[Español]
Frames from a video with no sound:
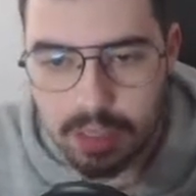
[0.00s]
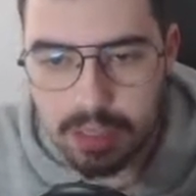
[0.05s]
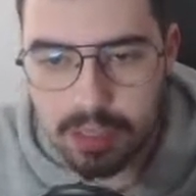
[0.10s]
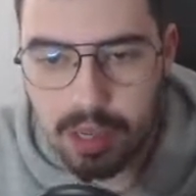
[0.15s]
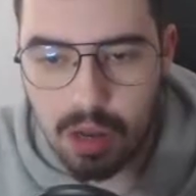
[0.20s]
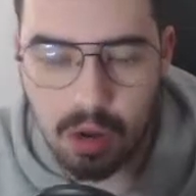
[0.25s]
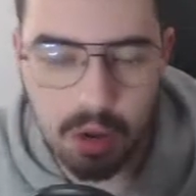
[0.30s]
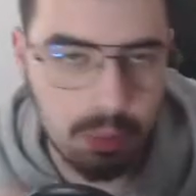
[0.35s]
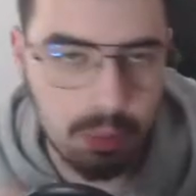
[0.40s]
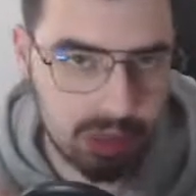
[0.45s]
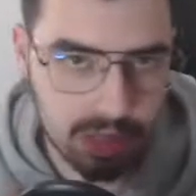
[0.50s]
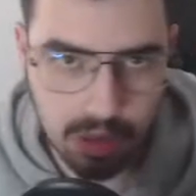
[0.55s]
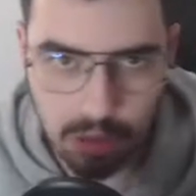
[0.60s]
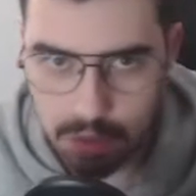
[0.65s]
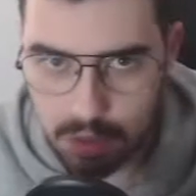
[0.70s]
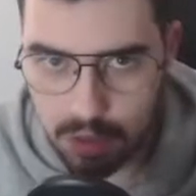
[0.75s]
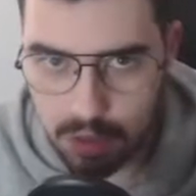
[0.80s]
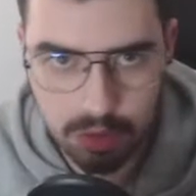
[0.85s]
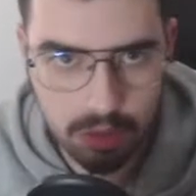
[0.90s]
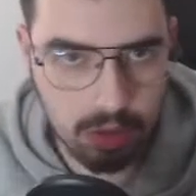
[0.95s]
ya lo he
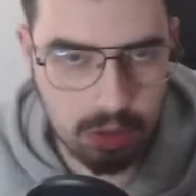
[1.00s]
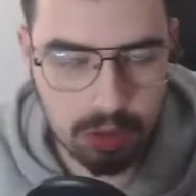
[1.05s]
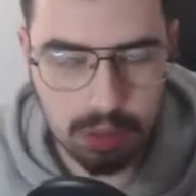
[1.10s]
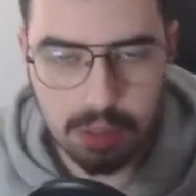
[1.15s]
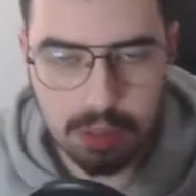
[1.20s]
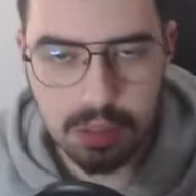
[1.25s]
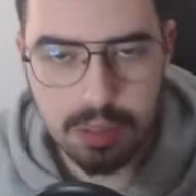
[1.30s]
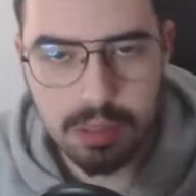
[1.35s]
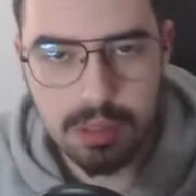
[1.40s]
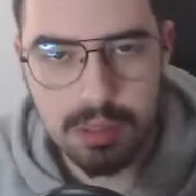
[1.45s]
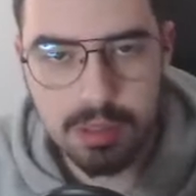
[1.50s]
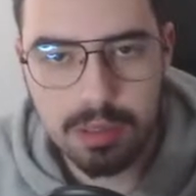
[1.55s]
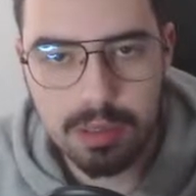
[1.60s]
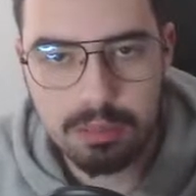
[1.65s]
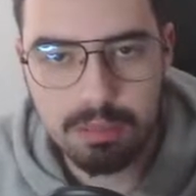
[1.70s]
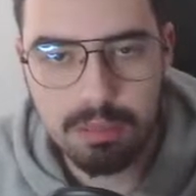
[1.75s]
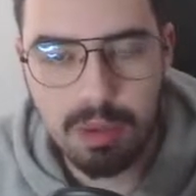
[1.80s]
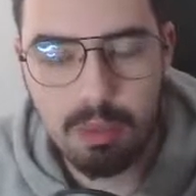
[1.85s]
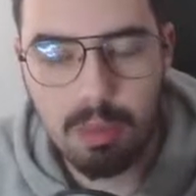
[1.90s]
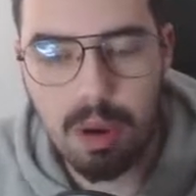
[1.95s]
comentado en TikTok,
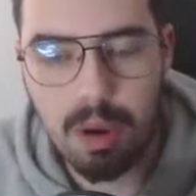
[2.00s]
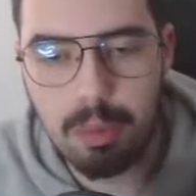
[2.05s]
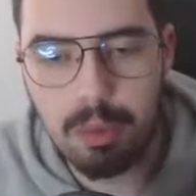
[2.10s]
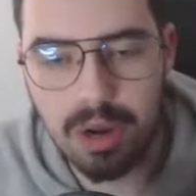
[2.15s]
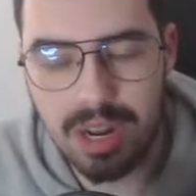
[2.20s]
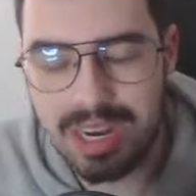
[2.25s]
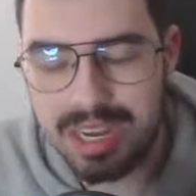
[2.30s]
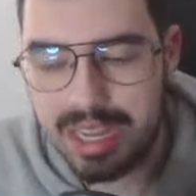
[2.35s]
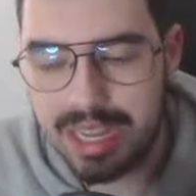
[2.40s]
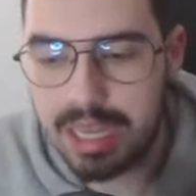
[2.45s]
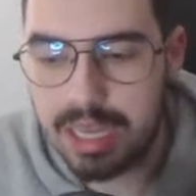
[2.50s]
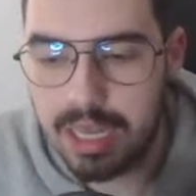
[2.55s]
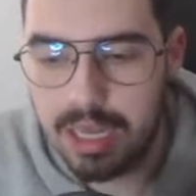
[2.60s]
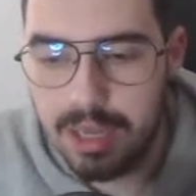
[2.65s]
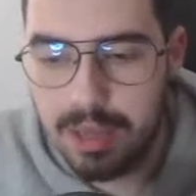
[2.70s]
eh, vamos a poner que